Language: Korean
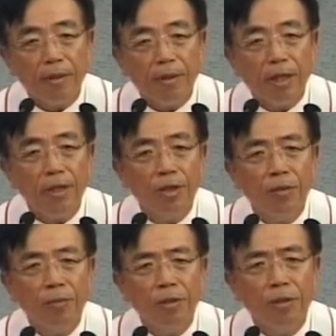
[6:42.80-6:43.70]
살을
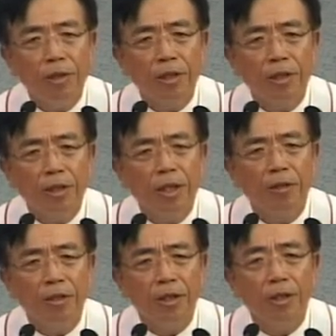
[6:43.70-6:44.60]
찢고 피 흘리신 그
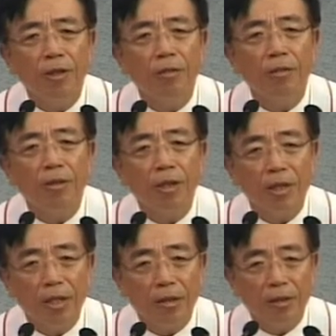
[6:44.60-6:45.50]
사건이, 이 엄청난
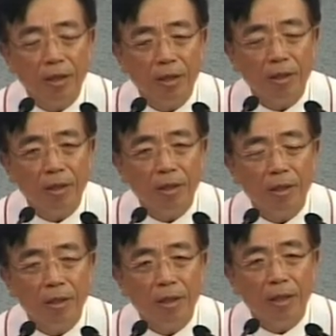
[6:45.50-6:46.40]
사건이
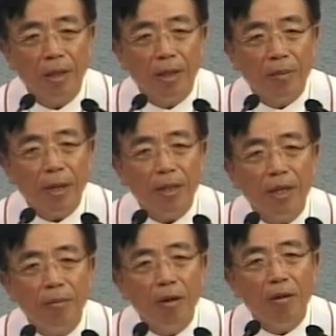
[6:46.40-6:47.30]

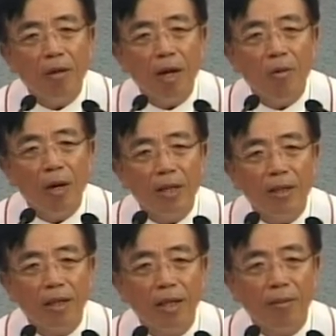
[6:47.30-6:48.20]
받아 먹으라고 하는
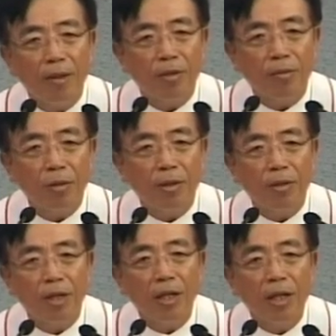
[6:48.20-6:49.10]
하나님 말씀 속에서
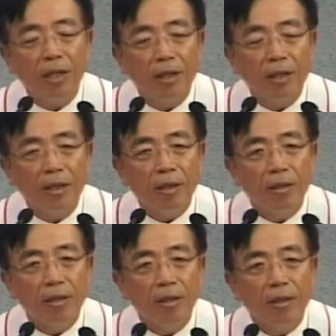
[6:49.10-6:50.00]
내가
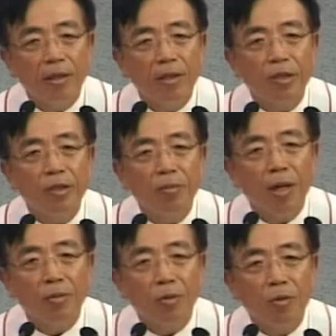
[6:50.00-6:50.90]
그것을
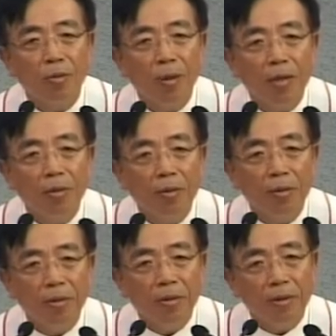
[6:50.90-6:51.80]
마음속으로
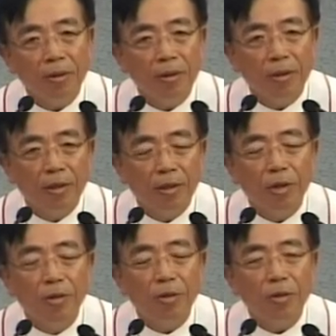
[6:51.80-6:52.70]
받고
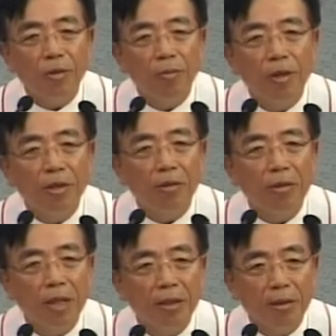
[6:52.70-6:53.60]
영적으로 먹기
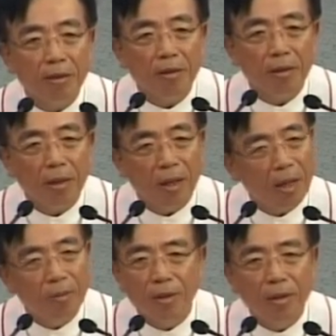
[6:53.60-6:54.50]
전까지는
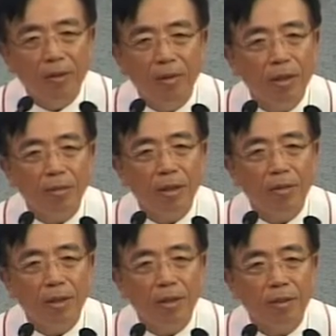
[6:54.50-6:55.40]
아무런 의미가 없다고
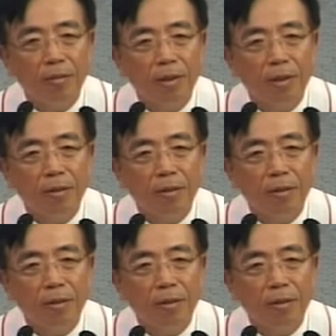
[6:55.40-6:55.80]
하는 것입니다.